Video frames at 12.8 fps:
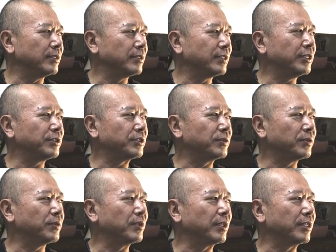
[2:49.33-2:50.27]
選手の
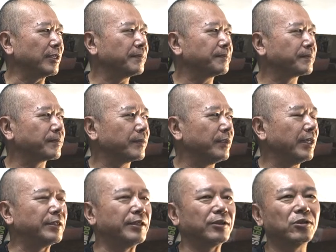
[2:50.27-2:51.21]
方がね、い
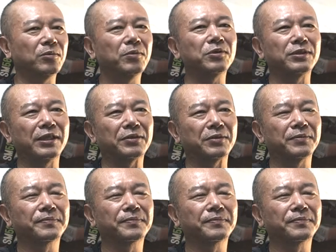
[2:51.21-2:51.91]
やデッドボールだと